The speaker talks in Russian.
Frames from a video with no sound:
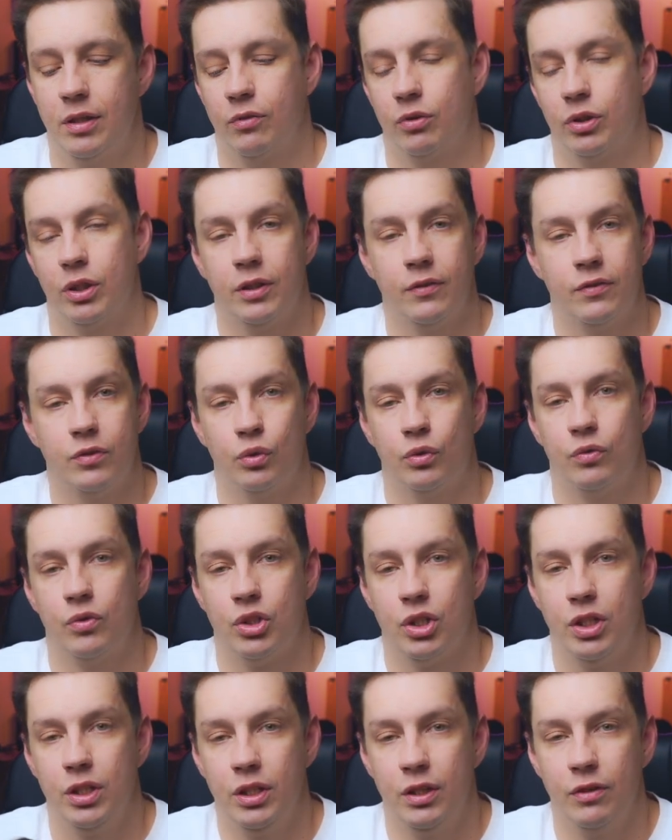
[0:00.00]
вот это все
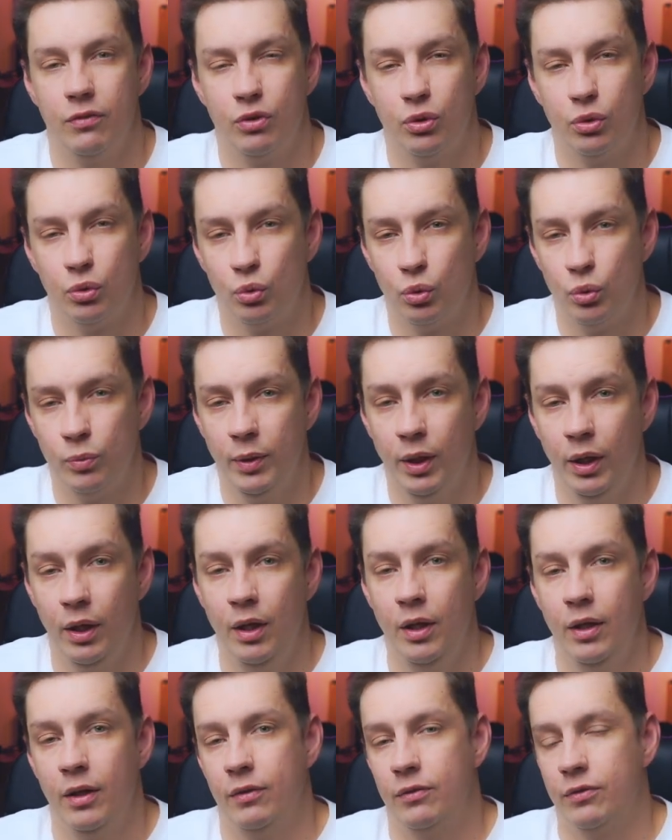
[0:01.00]
движение в Ютубе,
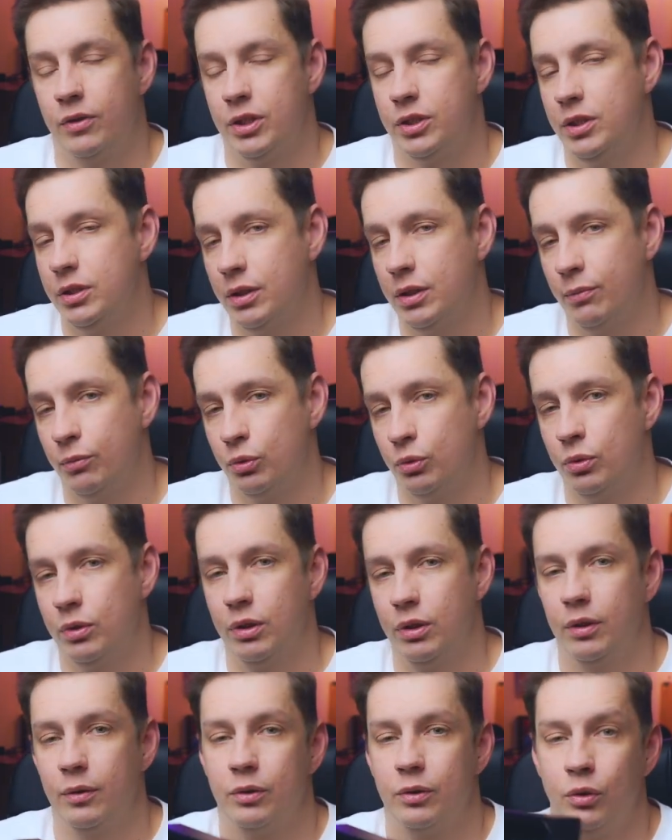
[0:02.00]
в российском
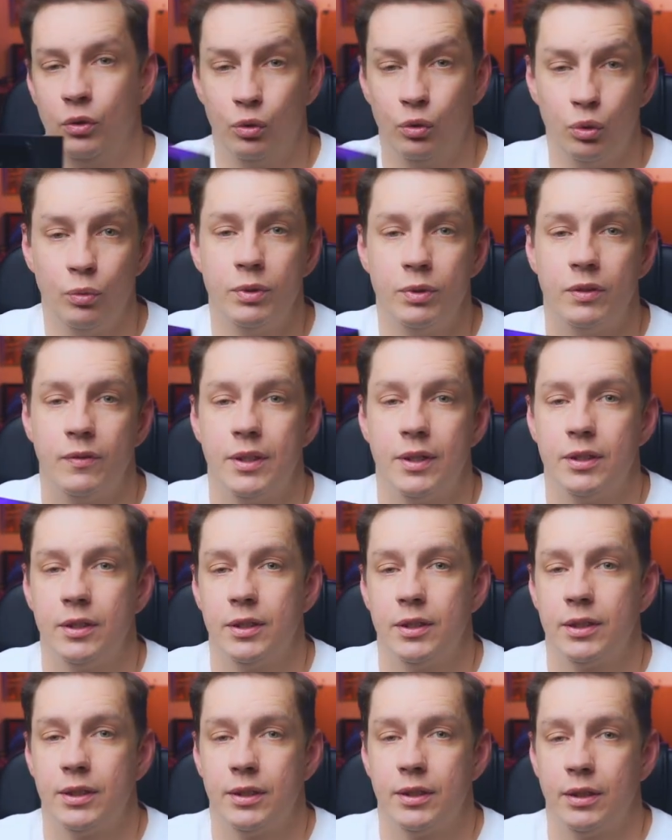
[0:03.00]
Ютубе, связанное
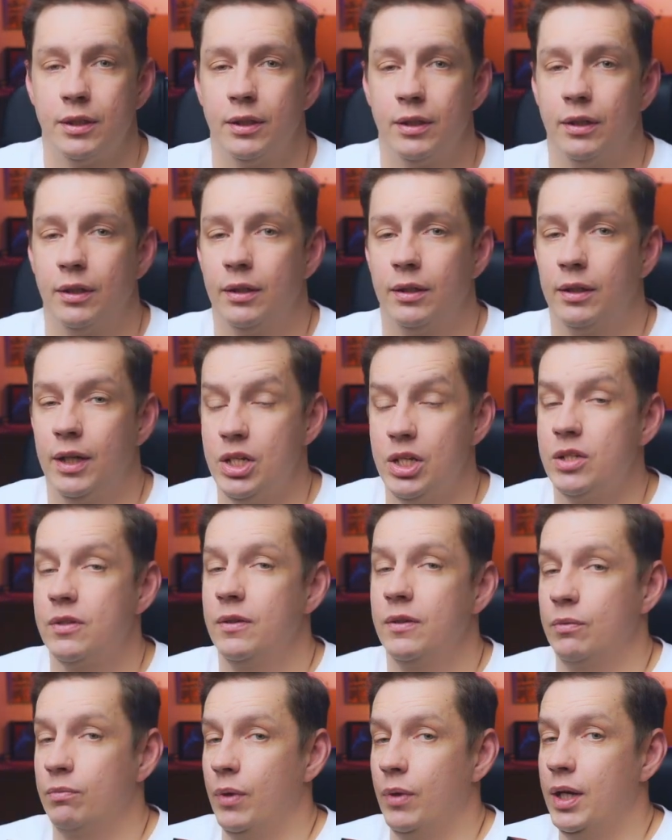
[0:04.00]
с э,
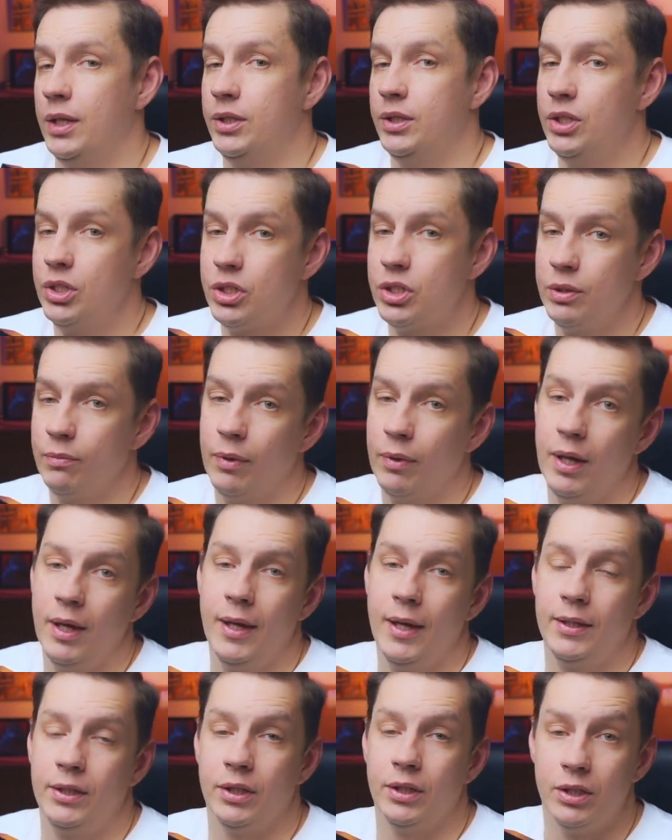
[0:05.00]
качественным айтишным
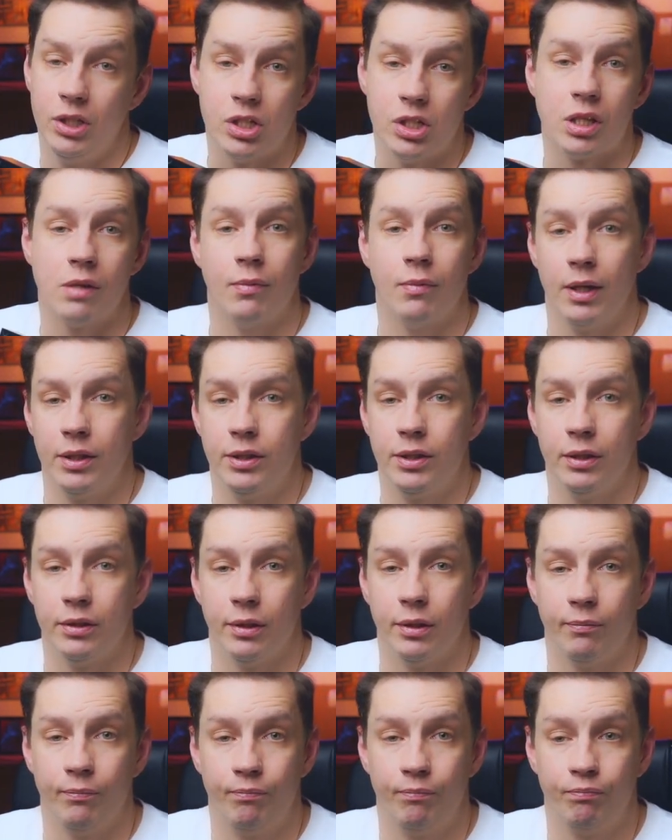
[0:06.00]
техническим
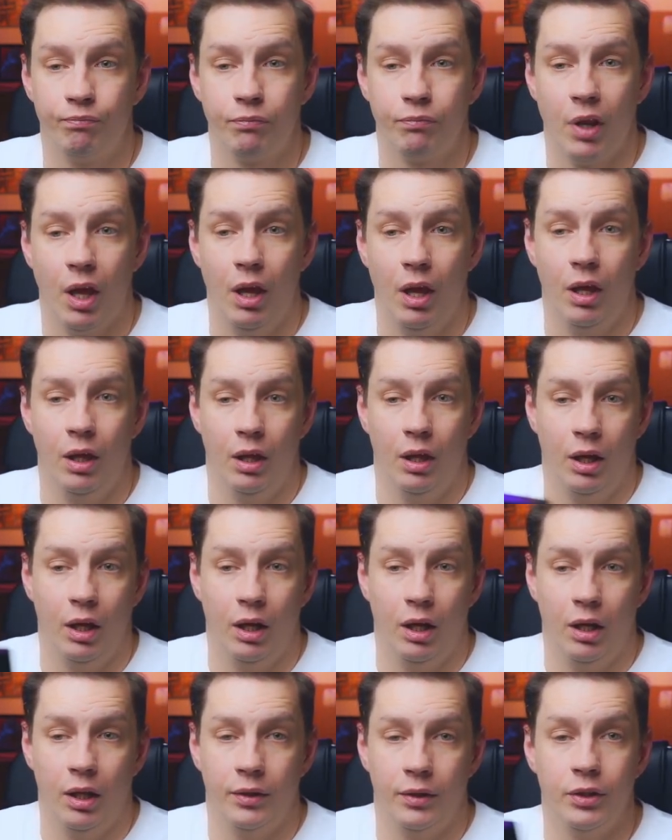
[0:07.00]
контентом.
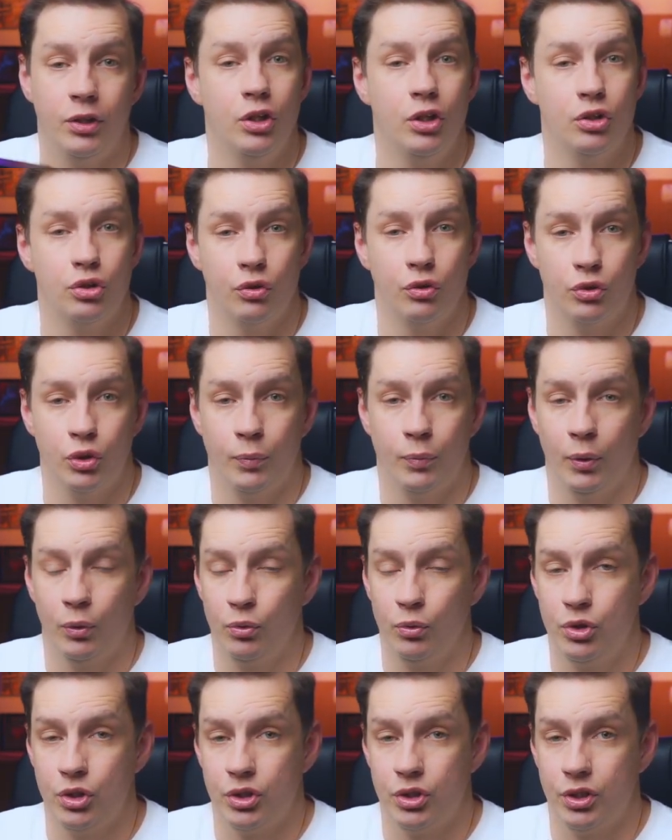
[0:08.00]
Надеюсь, что все
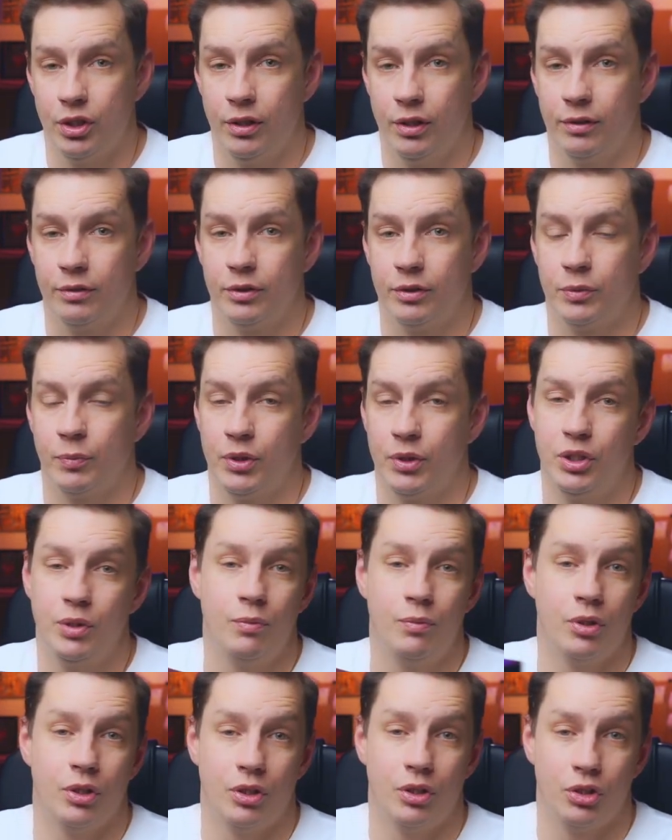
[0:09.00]
получится.
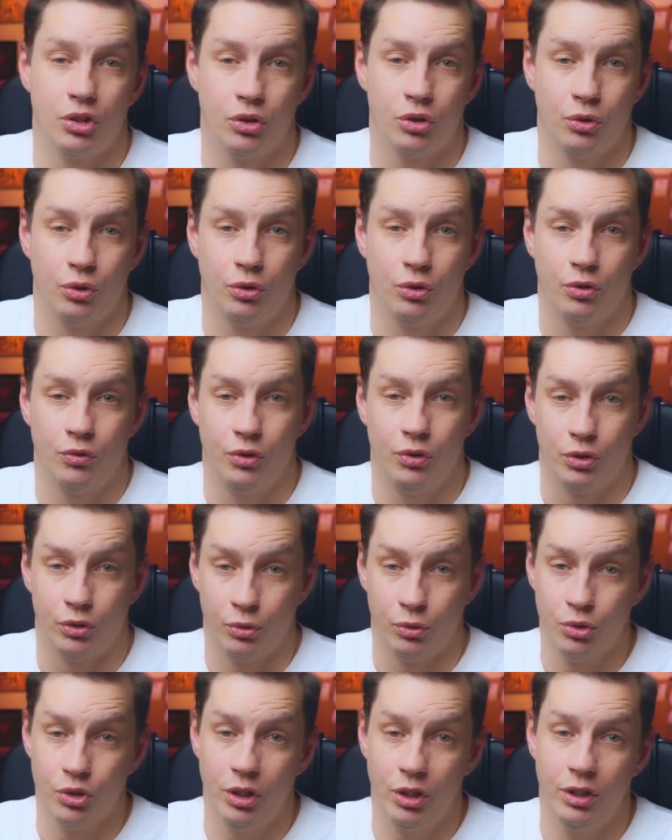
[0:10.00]
Спасибо, что вы
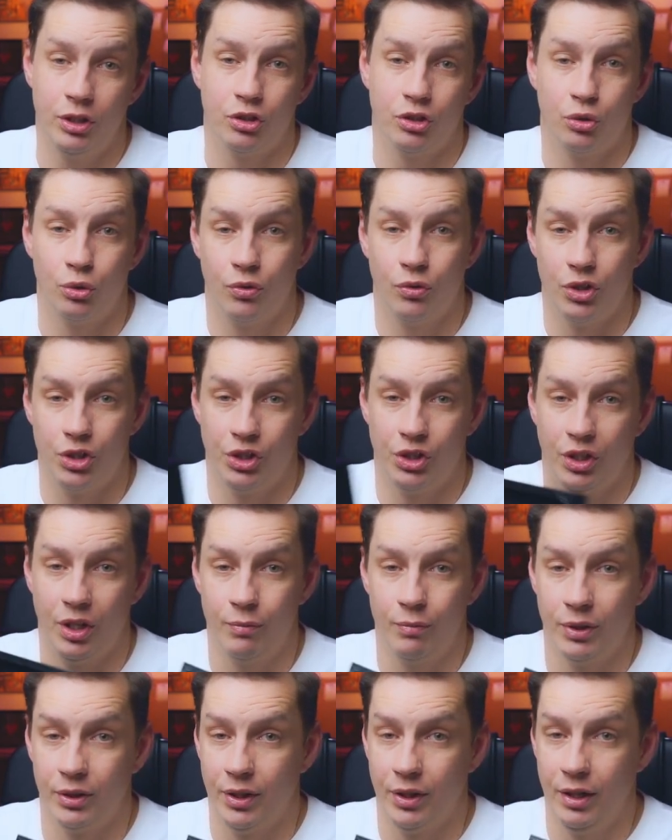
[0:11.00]
слушали. Жду ваших
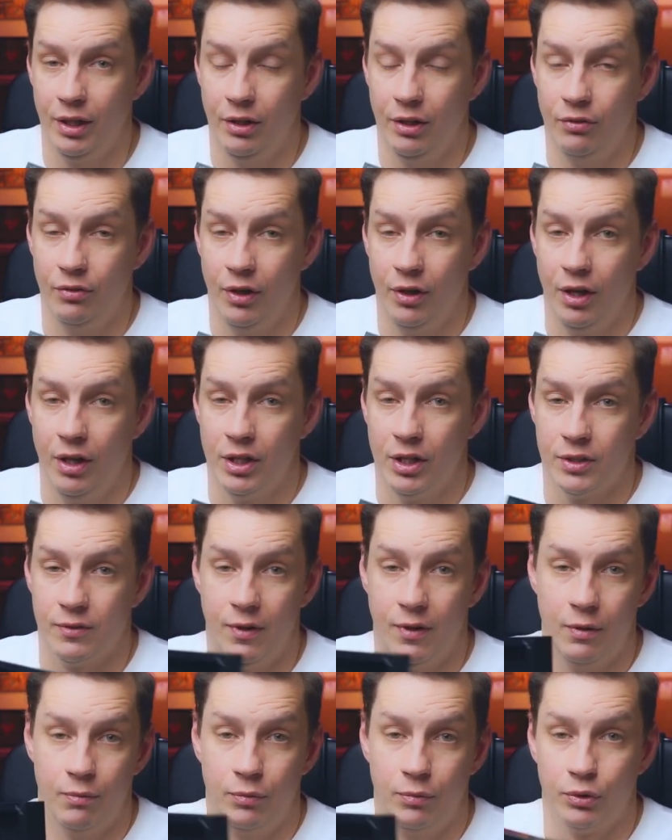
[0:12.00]
комментариев. С
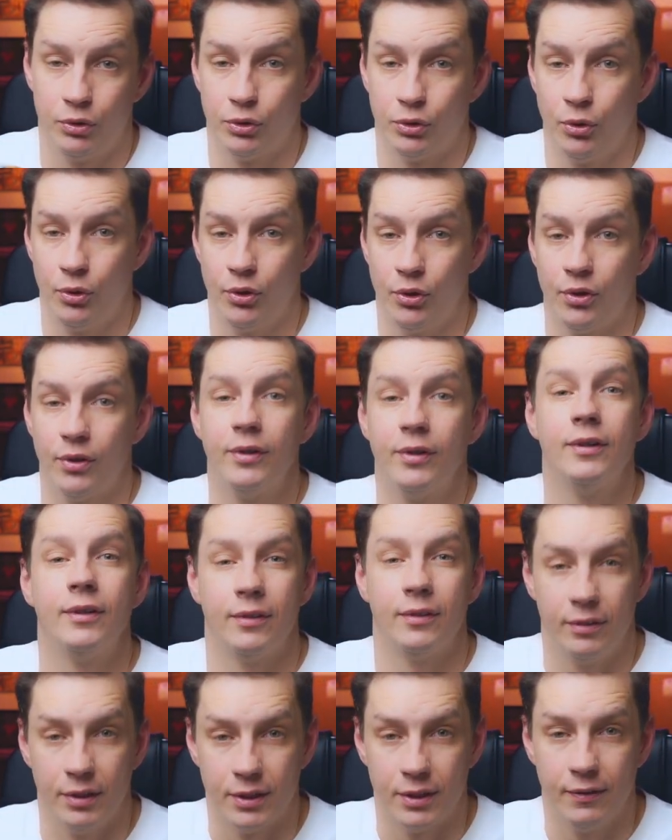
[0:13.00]
вами был Сойер.
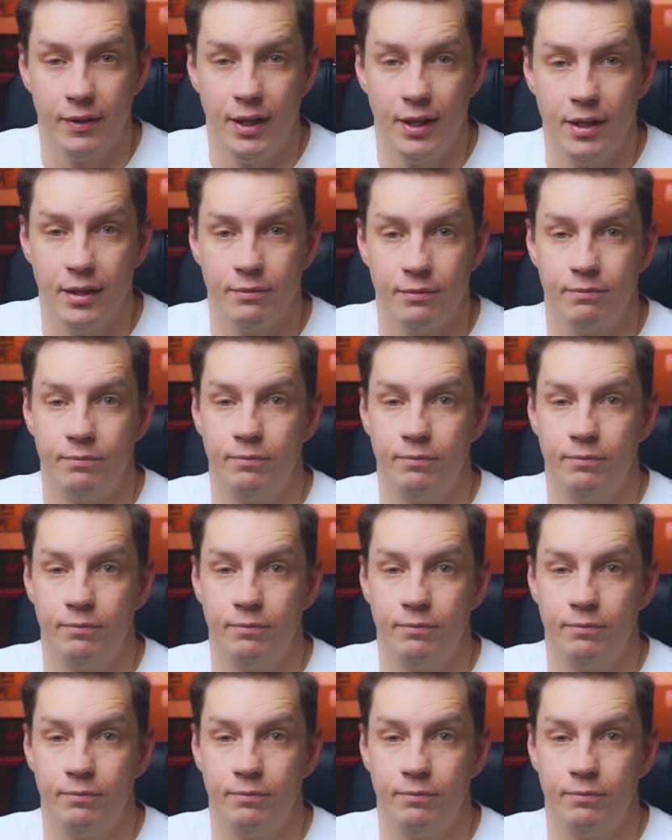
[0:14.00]
До свидания.